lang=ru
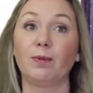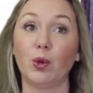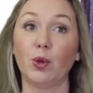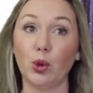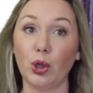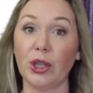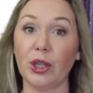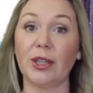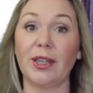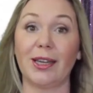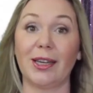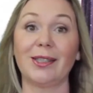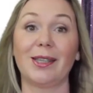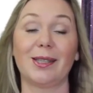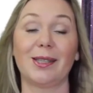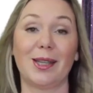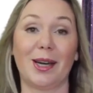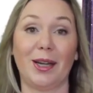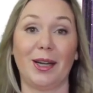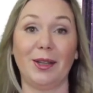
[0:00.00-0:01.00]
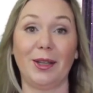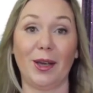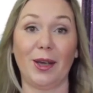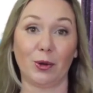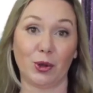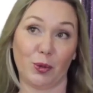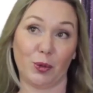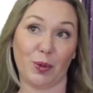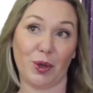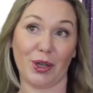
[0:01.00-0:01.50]
уже, да, со стороны
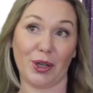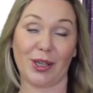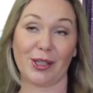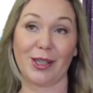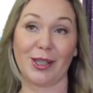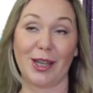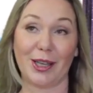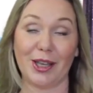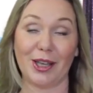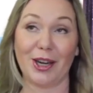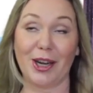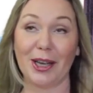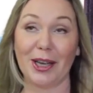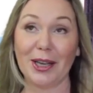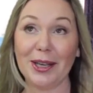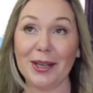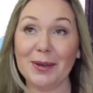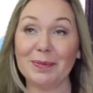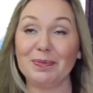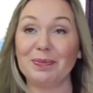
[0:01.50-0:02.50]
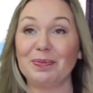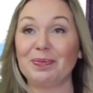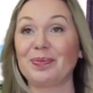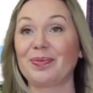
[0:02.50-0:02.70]
я уже переросла героинь,